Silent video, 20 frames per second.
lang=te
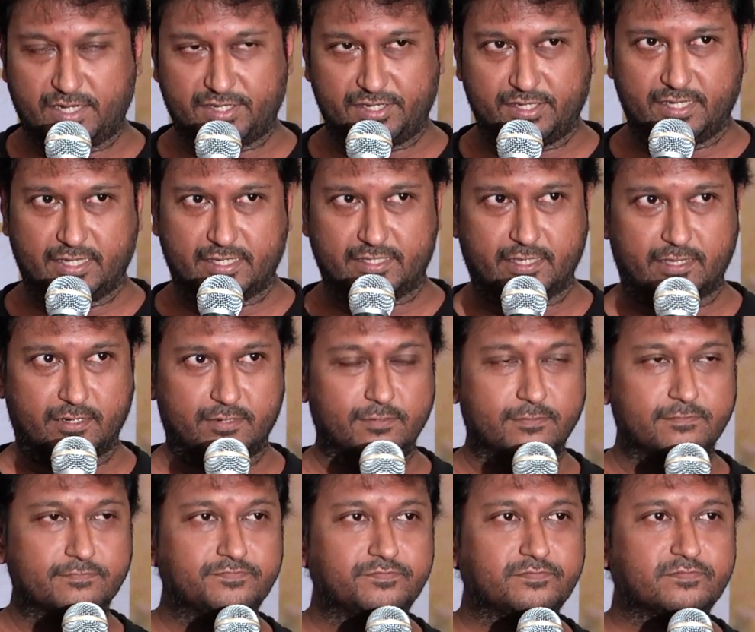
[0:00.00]
పరిచయం చేశారు
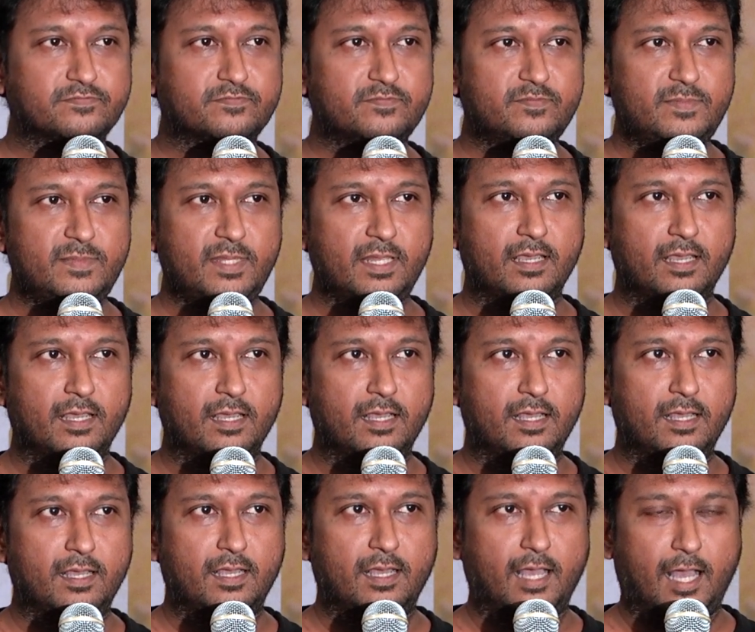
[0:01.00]

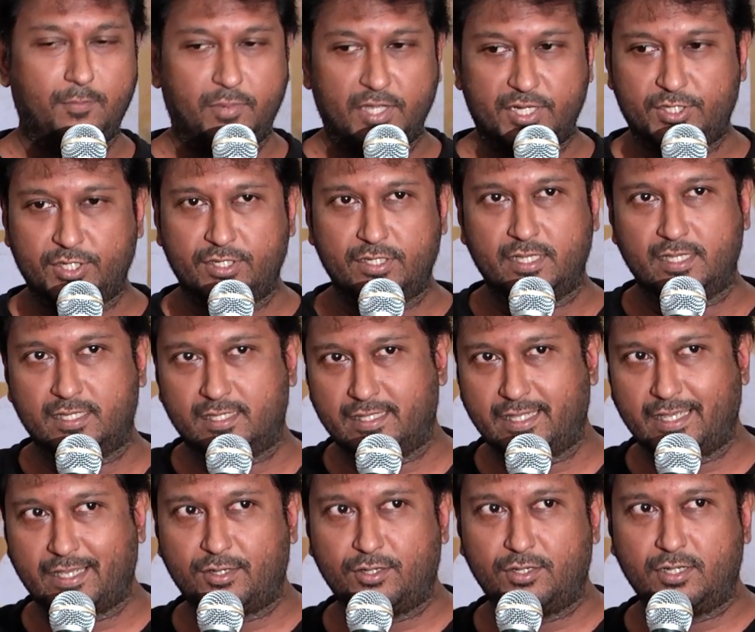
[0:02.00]
ఆ పరిచయం చేసిన
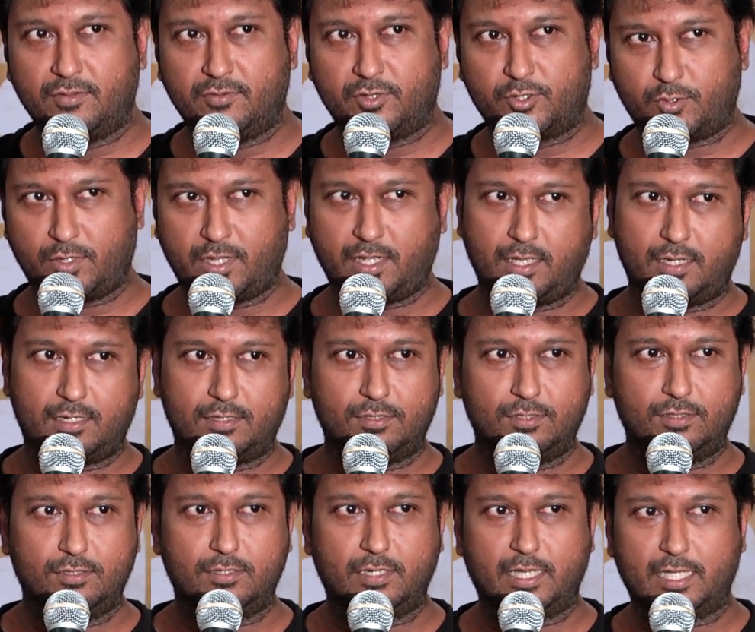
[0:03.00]
దగ్గర నుండి విశ్వ గారు
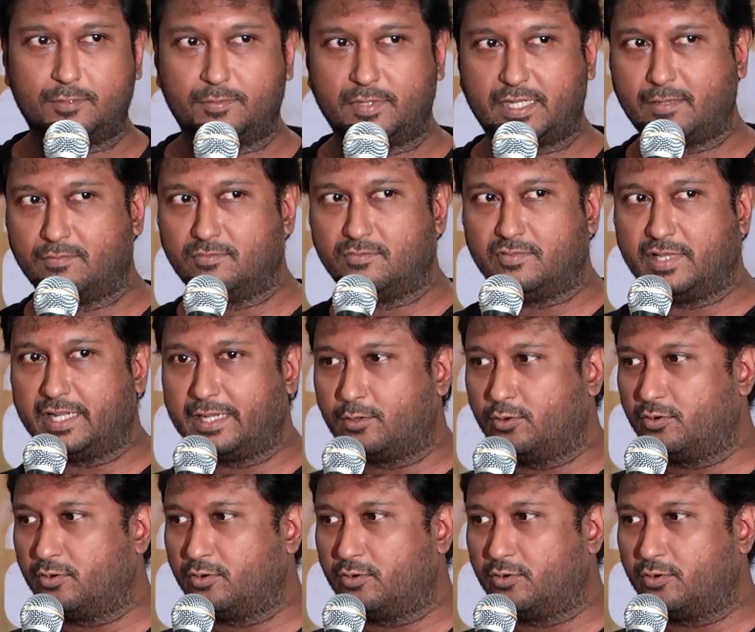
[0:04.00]
హ్యాస్ బికమ్ వెరీ